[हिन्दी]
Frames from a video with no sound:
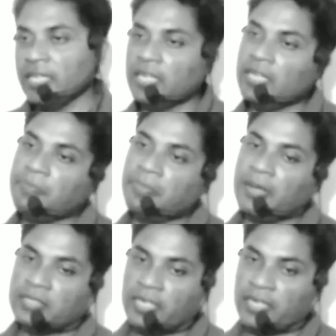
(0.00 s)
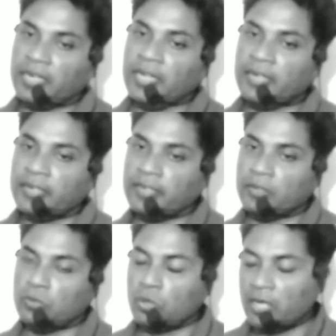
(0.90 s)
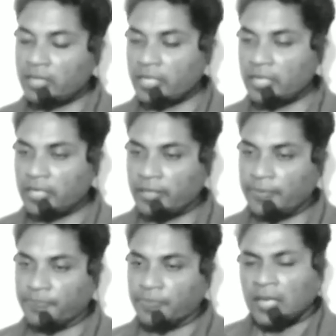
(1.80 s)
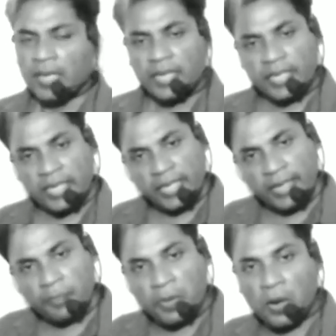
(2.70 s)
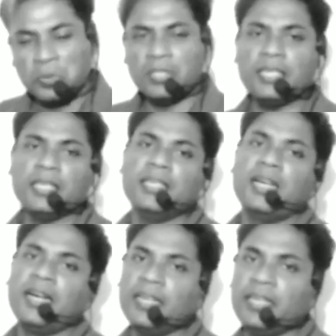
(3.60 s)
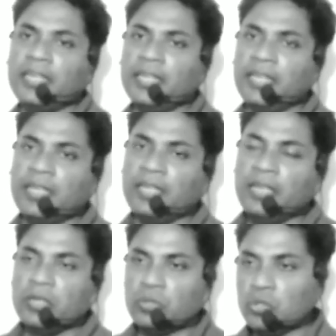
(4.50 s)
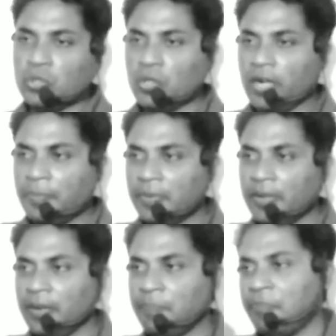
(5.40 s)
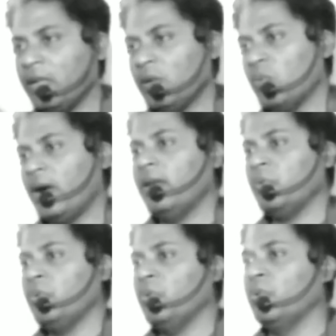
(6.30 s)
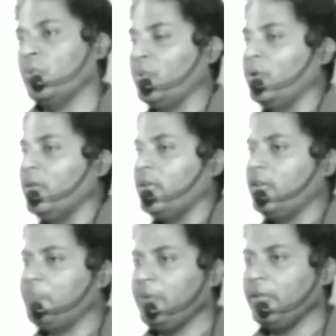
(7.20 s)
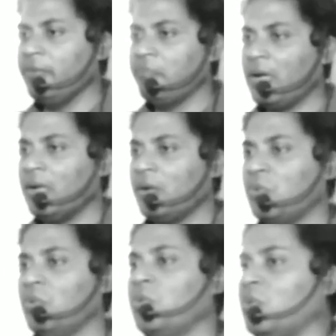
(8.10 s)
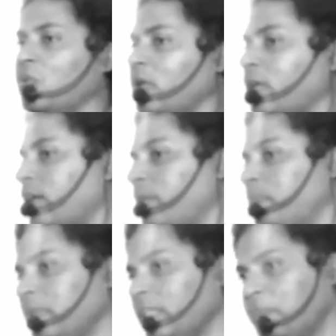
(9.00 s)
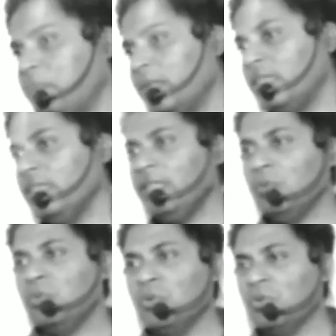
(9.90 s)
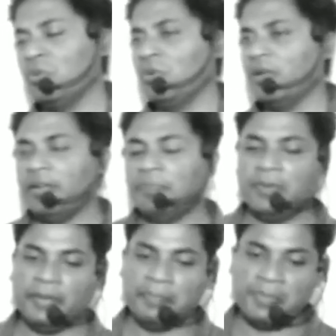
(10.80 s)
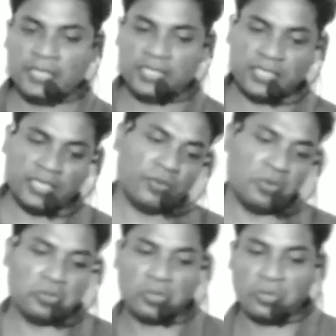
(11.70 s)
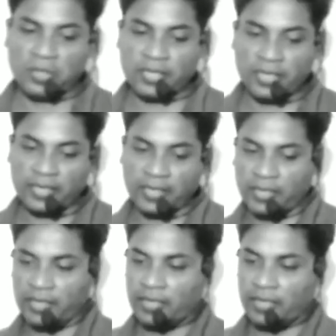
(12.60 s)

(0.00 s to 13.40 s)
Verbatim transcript: हैं पर झंडा नहीं झुकाते हैं ये एक फौजी की कहानी है जो अपने परिवार को अपनी माँ को अपनी पत्नी को अपने बच्चे को छोड़ कर के